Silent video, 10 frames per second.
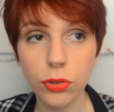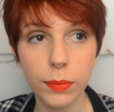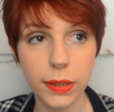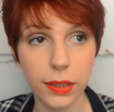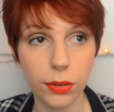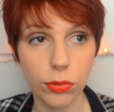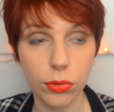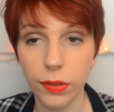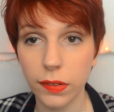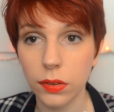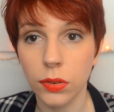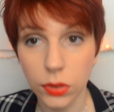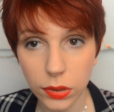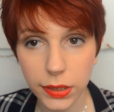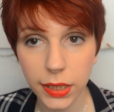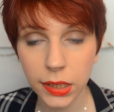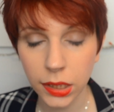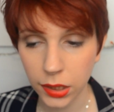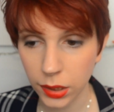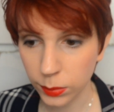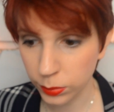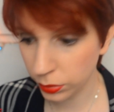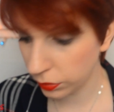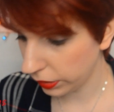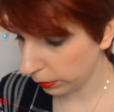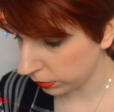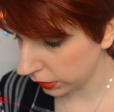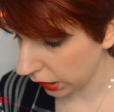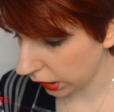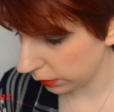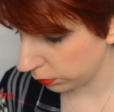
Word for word: Je vous mettrai de toute façon le lien pour vous abonner à la